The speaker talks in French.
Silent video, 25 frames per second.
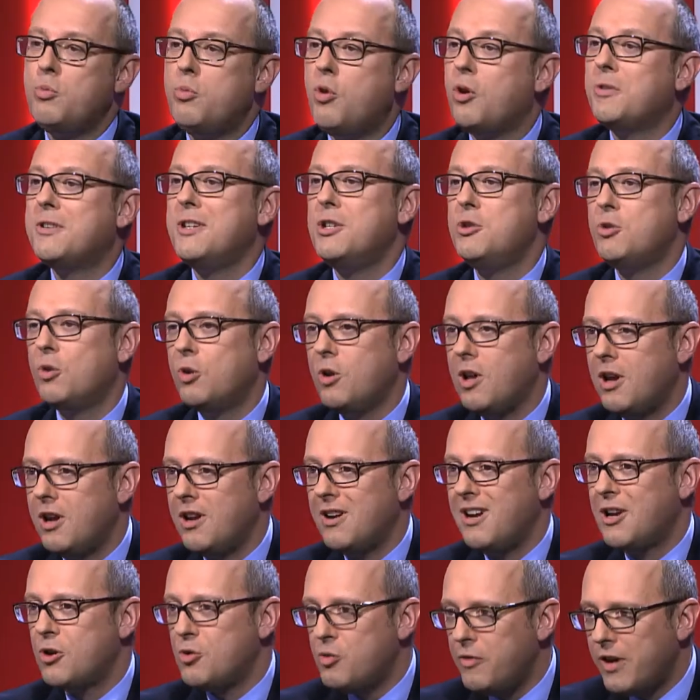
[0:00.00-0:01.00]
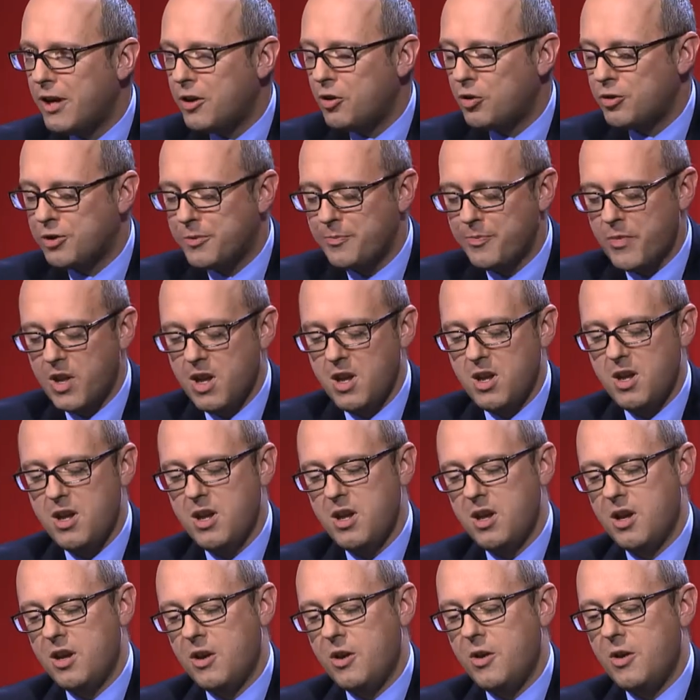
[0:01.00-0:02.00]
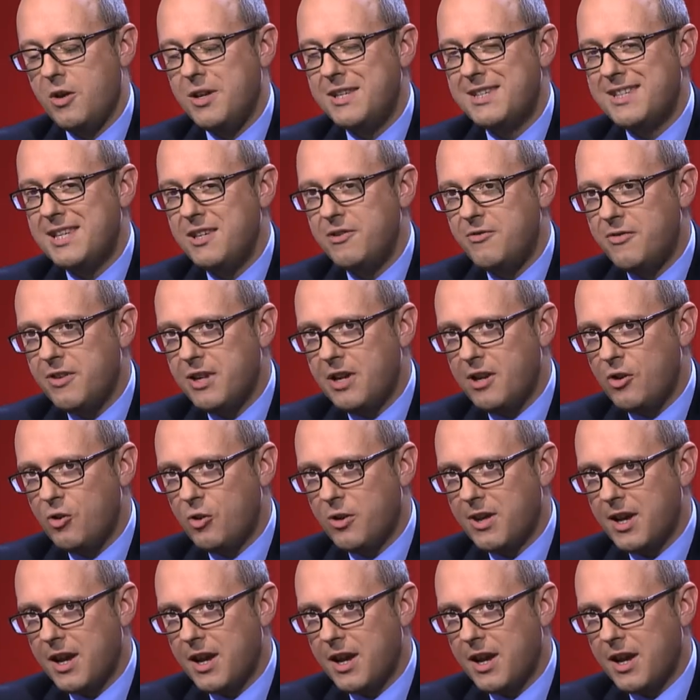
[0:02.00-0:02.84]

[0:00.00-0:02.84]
portées sur la gouvernance. Et ce qui fait le